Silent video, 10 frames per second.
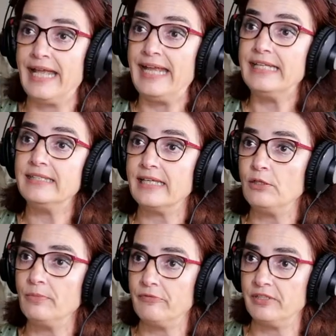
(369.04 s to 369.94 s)
aí
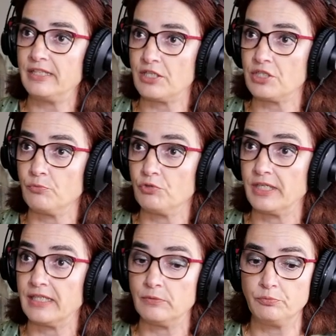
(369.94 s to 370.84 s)
tem uma vantagem muito
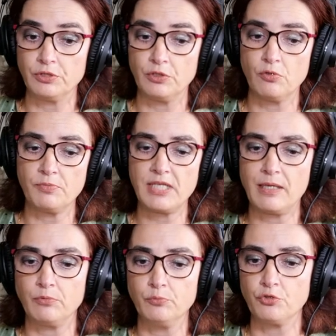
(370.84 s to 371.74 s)
grande, porque, como
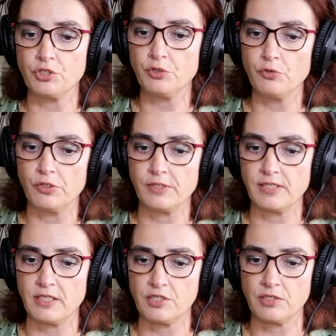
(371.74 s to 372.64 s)
sabe, um mostrador,
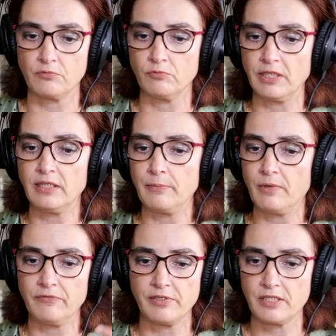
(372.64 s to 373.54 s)
seja de um
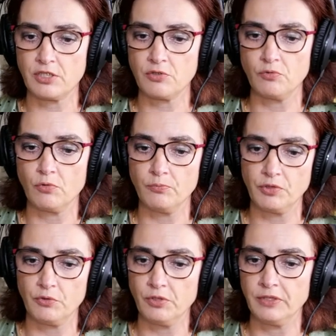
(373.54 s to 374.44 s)
telemóvel, uhum. seja de um
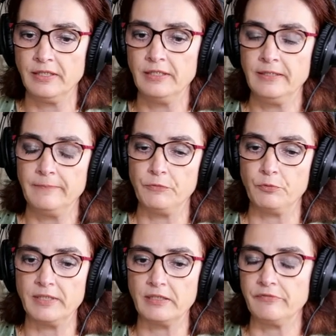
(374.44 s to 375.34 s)
computador, de
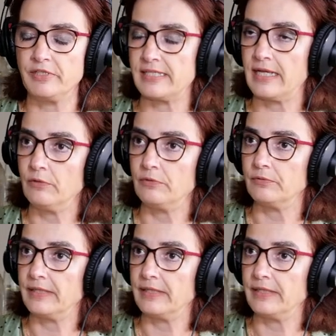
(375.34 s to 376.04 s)
uma televisão,